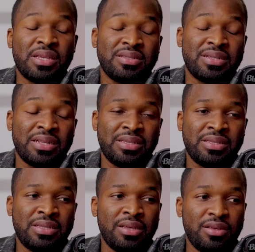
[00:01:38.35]
ces
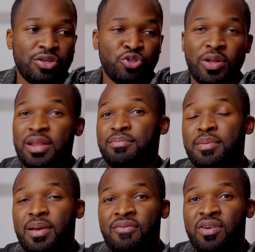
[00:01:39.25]
statistiques, Joel
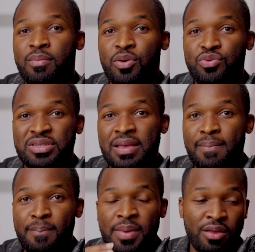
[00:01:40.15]
Embiid a vraiment eu sa
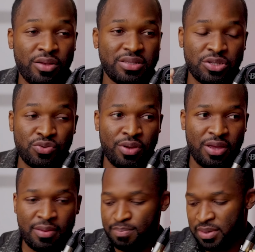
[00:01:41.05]
meilleure saison en
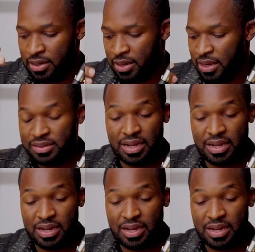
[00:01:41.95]
NBA.